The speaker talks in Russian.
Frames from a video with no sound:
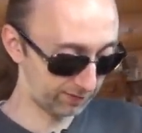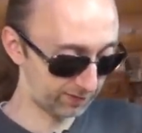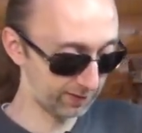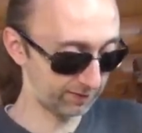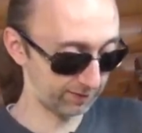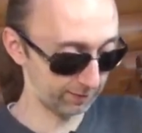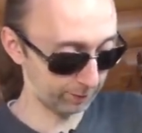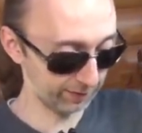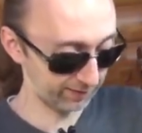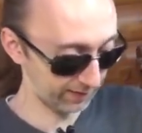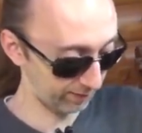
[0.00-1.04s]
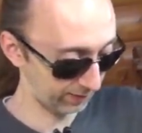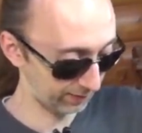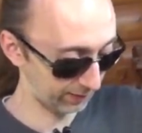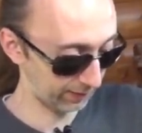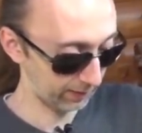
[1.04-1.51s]
Здесь
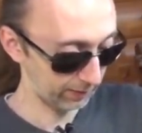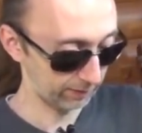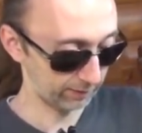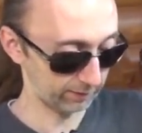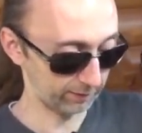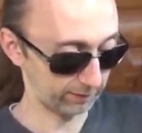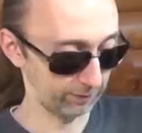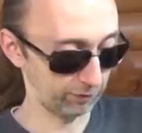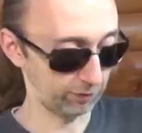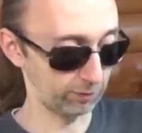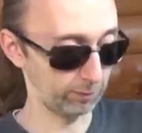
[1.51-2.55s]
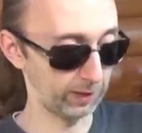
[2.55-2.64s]
представлены значит,